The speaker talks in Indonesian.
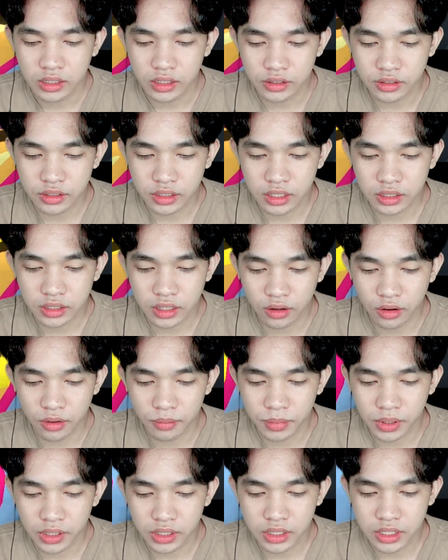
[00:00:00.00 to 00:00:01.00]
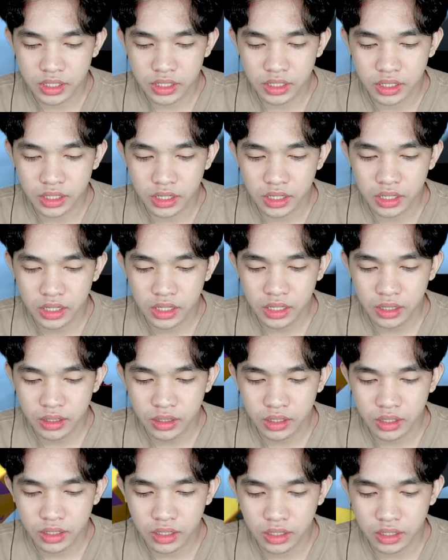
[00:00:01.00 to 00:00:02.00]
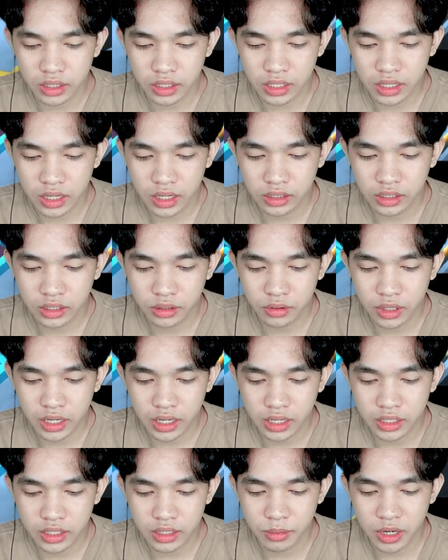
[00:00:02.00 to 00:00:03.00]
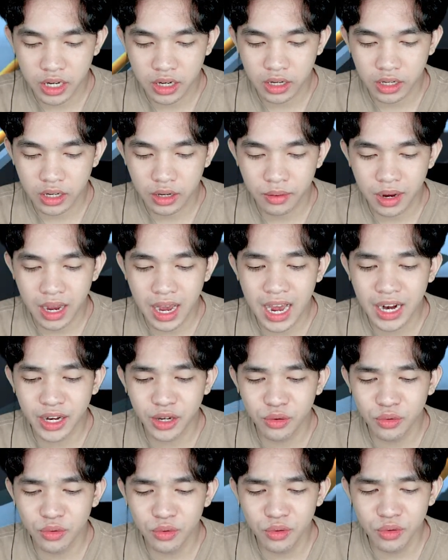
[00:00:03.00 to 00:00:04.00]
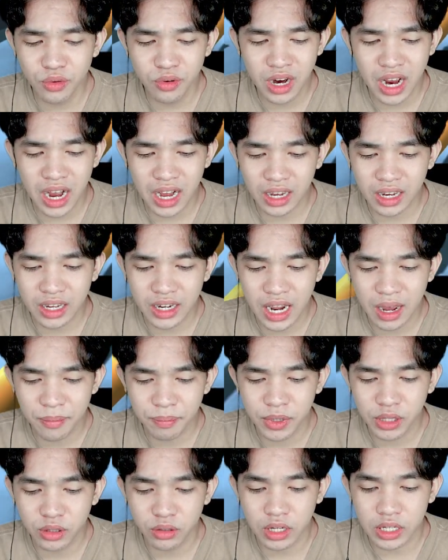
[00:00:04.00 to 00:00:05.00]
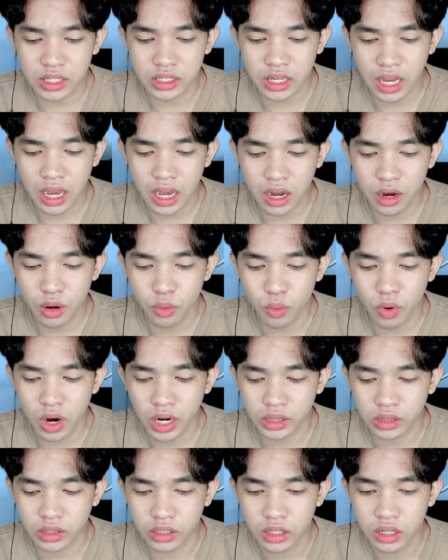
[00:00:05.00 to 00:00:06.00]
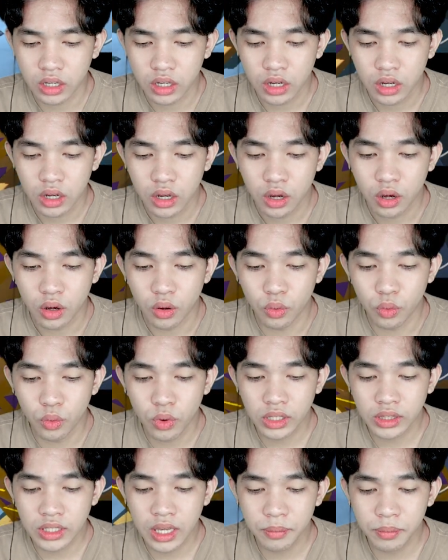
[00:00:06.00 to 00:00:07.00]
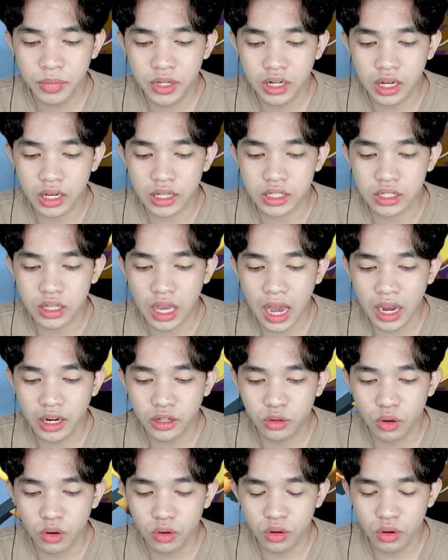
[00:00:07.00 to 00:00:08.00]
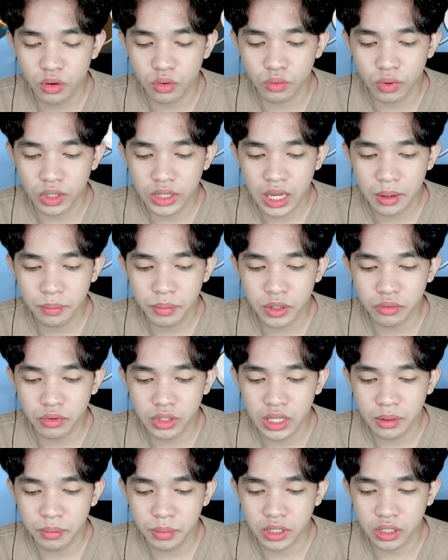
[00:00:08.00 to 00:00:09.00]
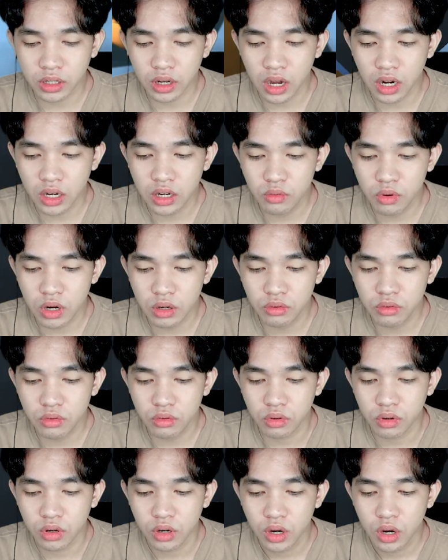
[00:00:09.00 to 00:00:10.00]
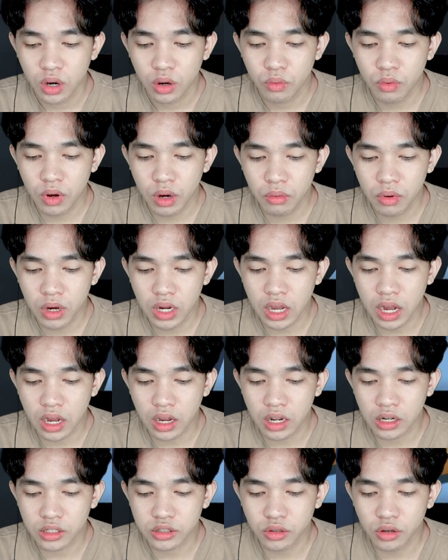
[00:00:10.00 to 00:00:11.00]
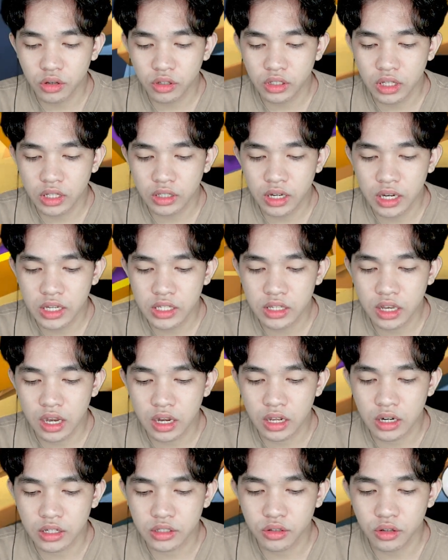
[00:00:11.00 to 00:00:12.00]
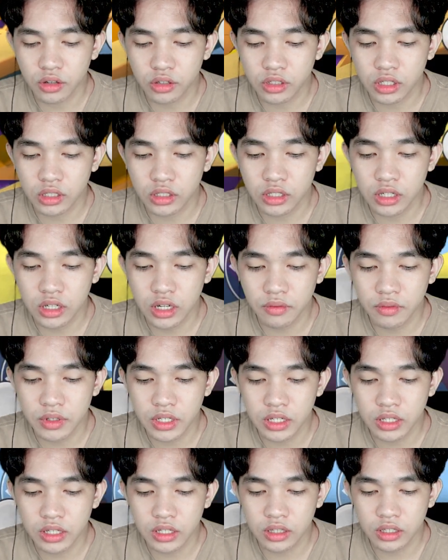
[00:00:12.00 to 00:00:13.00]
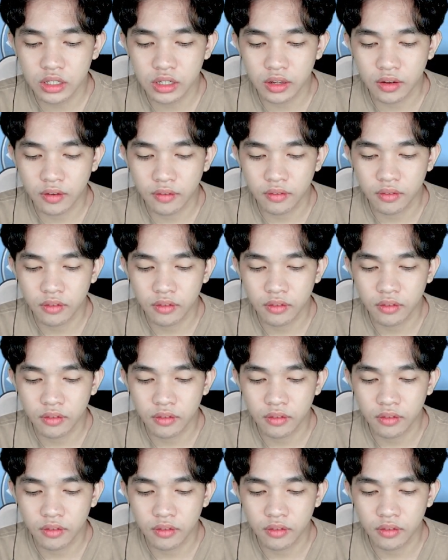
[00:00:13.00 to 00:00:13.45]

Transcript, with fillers: Terus kita lompat ke sini, lihat itu arahnya bakal, aduh, nggak kenapa itu guys, Ah, what? what happened guys I don't know what happened what happened aduh aduh aduh wah wah gagal shortcut guys gagal shortcut ini namanya ini kita ini.